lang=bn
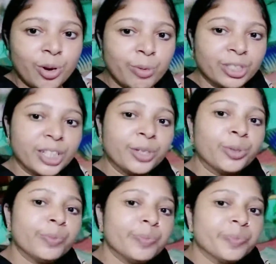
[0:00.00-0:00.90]
ওর অবস্থা
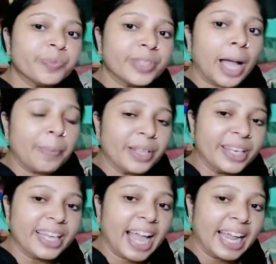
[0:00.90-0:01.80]
দেখুন
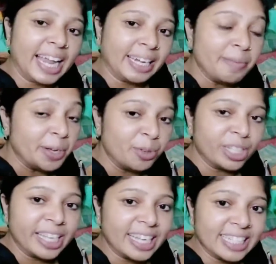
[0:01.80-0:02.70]
আপনাদেরকে আগে একটা
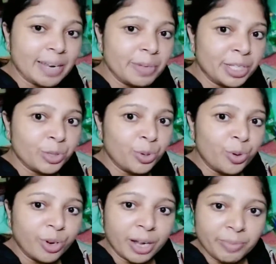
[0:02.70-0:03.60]
ভিডিওতে দেখেছিলাম না যে ওর
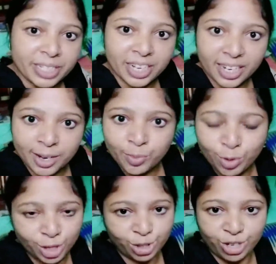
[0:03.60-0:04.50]
গোটা বিছানা
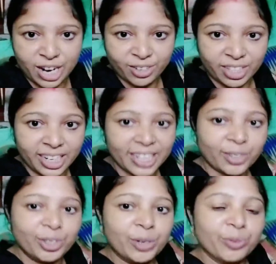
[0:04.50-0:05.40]
বই ছড়ানো থাকে
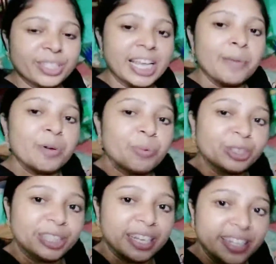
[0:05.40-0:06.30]
তো দেখুন সেম
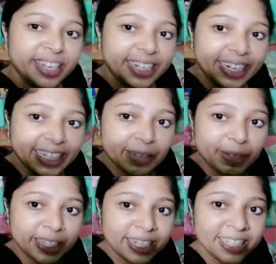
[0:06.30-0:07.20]
অবস্থা দেখতে
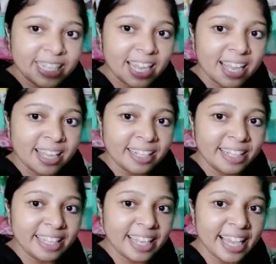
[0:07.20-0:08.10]
পাচ্ছেন
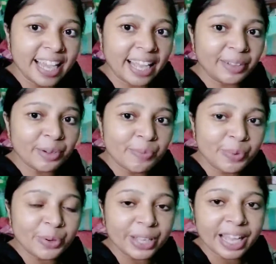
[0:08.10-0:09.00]
চারদিকে একদম
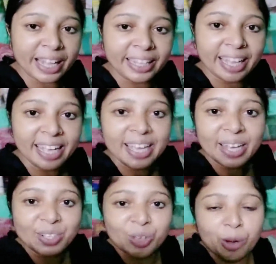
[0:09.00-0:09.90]
বই খাতা
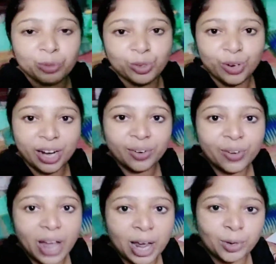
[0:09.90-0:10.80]
সব ছড়ানো
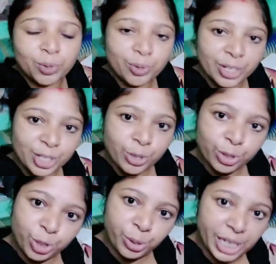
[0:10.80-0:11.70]
আর ও নিজেও
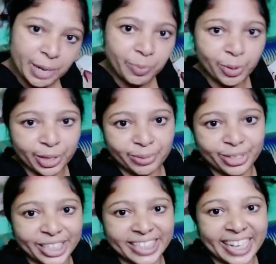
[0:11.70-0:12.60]
ছড়িয়ে পড়তে
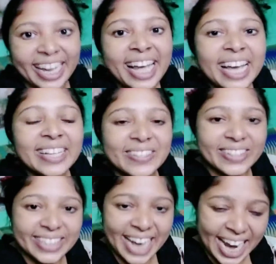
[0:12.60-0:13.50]
বসেছে তো
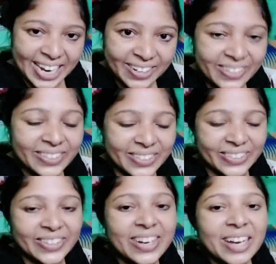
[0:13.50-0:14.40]
যাই হোক তো
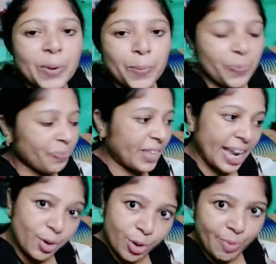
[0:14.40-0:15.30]

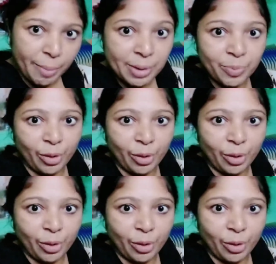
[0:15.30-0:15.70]
এরকমভাবেই